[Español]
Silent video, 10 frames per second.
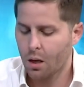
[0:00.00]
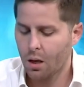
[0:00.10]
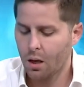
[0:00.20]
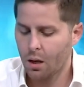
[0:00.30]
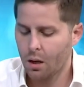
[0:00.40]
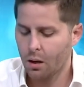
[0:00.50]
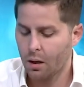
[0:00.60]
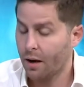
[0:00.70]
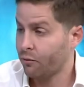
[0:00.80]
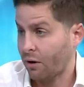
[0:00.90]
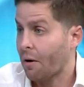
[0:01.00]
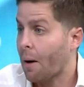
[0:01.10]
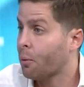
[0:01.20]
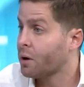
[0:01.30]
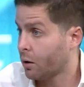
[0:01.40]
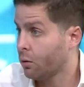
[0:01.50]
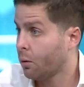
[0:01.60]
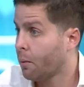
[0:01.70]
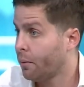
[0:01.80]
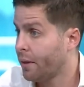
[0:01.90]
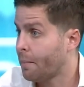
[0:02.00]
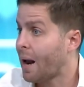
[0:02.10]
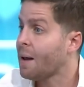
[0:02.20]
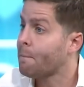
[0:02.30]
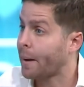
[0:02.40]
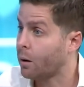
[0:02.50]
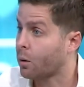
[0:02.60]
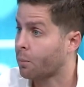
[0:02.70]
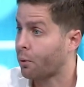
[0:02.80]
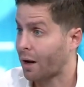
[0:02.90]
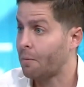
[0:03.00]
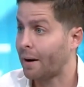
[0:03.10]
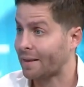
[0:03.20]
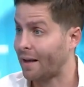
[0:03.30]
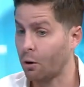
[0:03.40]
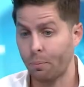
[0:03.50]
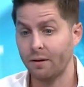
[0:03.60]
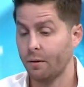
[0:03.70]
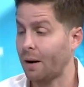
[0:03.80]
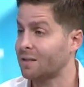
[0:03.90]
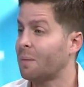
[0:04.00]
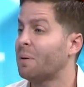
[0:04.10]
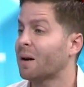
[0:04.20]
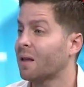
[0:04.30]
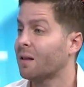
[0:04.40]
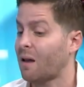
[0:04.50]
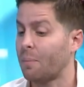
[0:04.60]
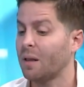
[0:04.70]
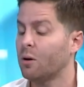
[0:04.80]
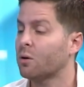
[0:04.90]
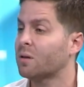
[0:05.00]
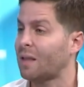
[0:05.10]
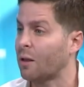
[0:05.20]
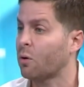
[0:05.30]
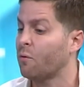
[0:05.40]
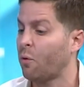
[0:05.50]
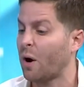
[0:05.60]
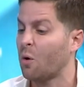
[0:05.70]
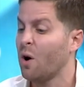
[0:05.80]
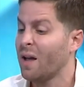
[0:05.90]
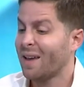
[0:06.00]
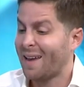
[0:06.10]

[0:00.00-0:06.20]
y se va poniendo de mal en peor porque el vertedero principal se ha, prendido tanto en fuego